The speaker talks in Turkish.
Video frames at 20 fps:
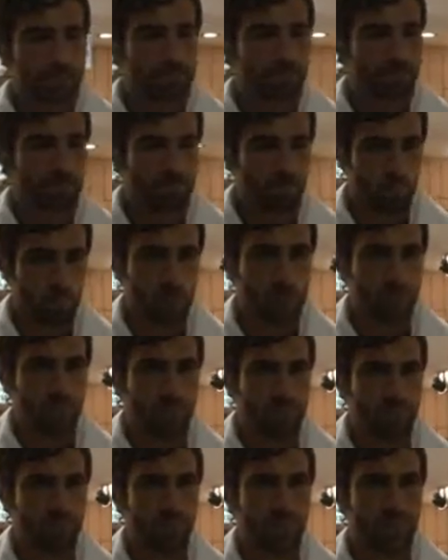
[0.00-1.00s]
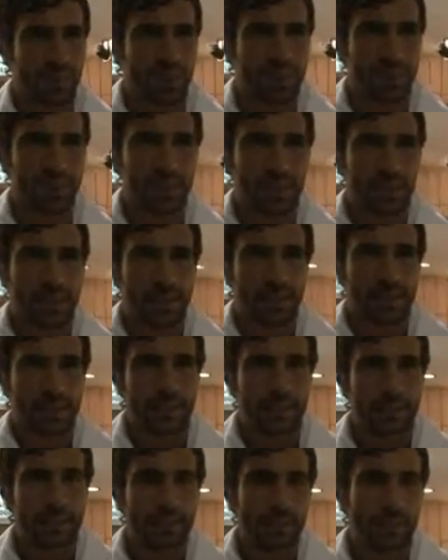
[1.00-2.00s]
bir maçtı kaptan değerlendirir misin?
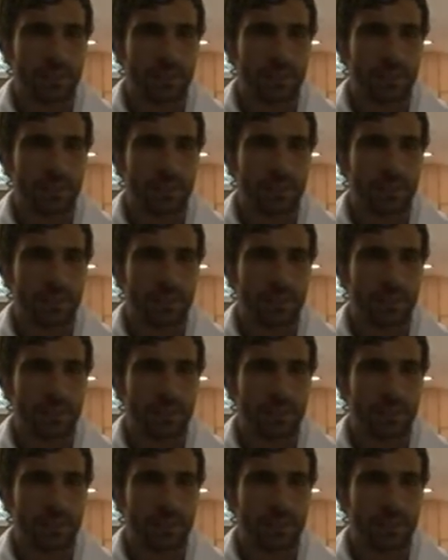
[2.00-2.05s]
Lig